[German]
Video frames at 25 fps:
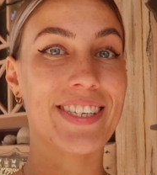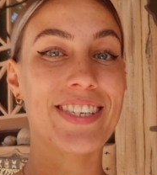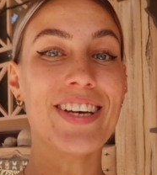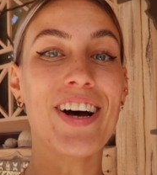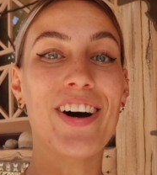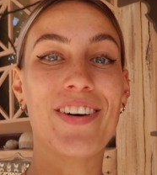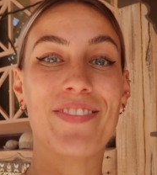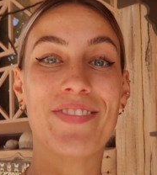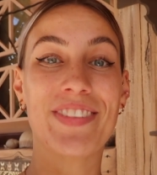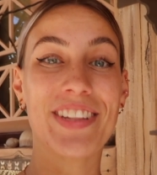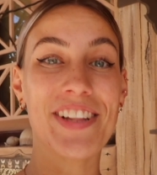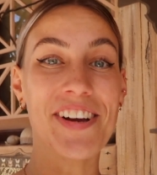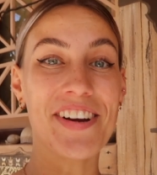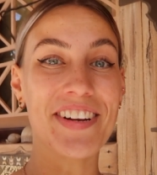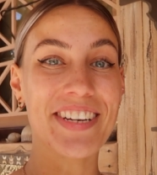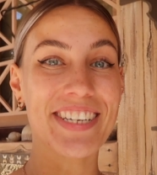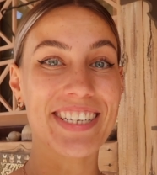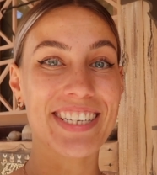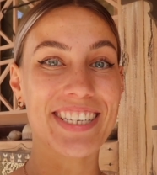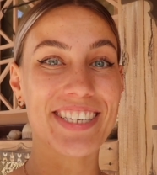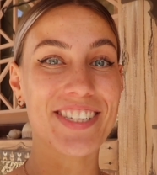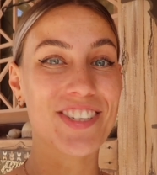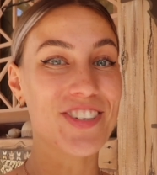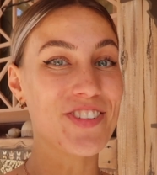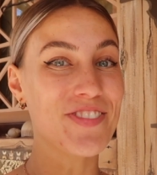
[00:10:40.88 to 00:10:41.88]
So, Leute,
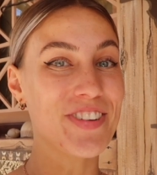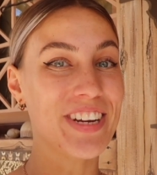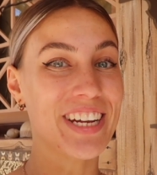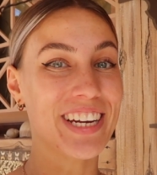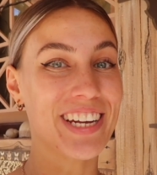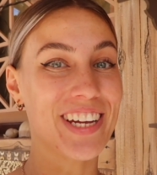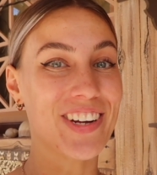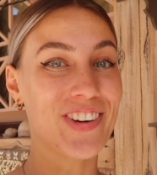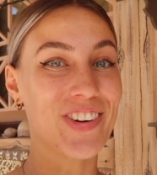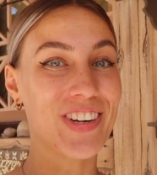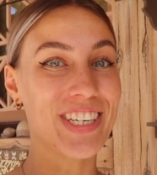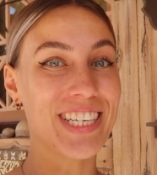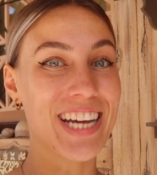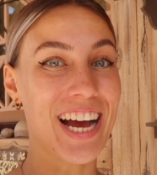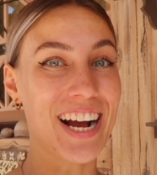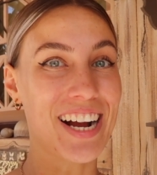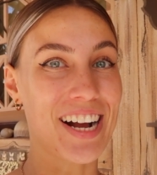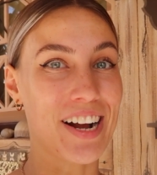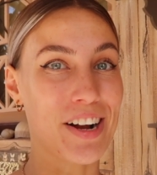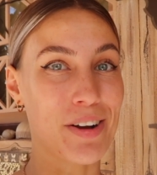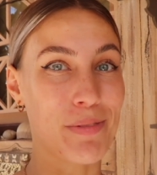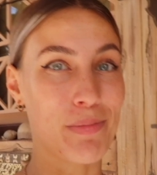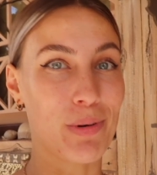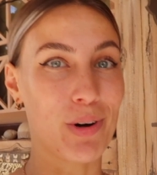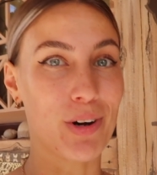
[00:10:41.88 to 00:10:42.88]
es ist schon wieder der neue Tag
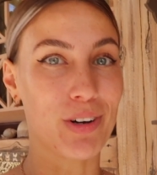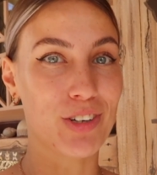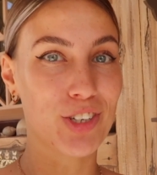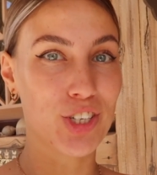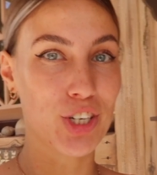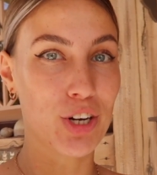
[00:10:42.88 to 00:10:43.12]
angebrochen.